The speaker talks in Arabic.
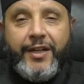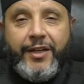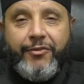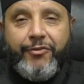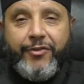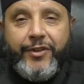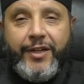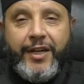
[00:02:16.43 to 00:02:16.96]

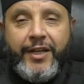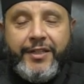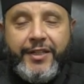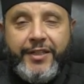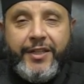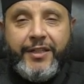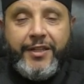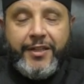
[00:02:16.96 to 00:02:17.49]
في
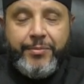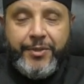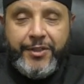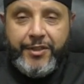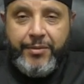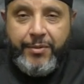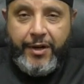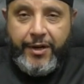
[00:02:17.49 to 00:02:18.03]
أدعيتك
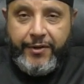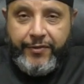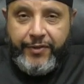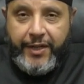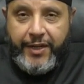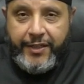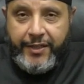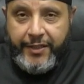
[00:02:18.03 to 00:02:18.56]
باستمرار
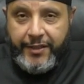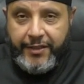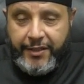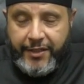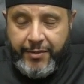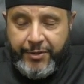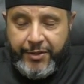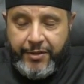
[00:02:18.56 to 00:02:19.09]
في
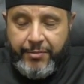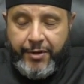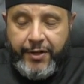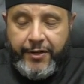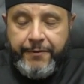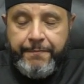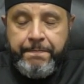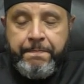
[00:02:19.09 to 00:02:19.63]
أدعيتك
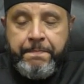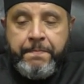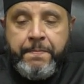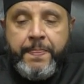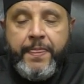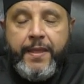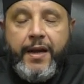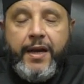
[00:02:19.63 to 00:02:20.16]
باستمرار
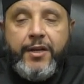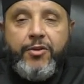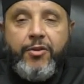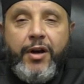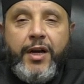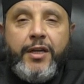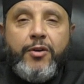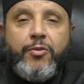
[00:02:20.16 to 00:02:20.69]

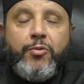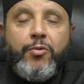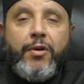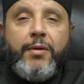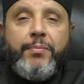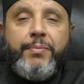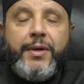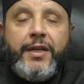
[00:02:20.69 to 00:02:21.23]
الدعاء يقول
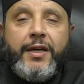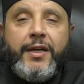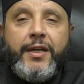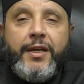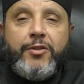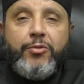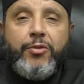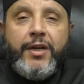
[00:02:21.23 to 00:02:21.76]
ربنا
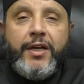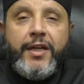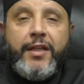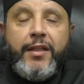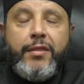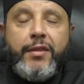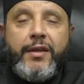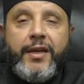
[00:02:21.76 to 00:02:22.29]
لا
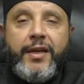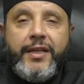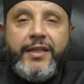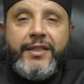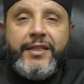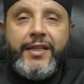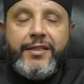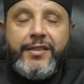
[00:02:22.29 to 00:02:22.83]
تؤاخذنا
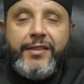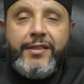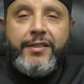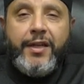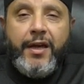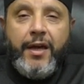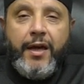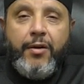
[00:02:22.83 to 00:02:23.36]
إن
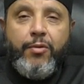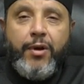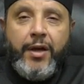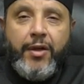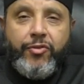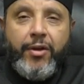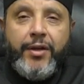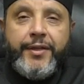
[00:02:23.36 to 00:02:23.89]
نسينا أو
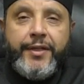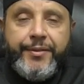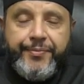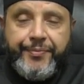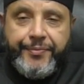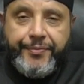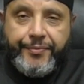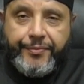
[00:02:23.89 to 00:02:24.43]
أخطأنا
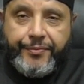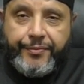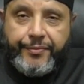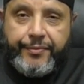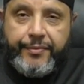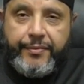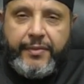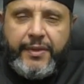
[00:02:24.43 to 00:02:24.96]

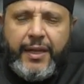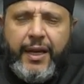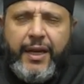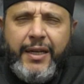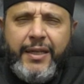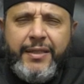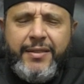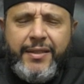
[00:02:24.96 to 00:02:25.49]

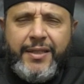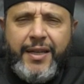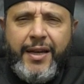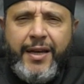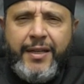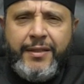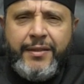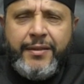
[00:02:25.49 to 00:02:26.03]

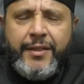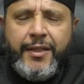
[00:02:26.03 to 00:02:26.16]
الإنسان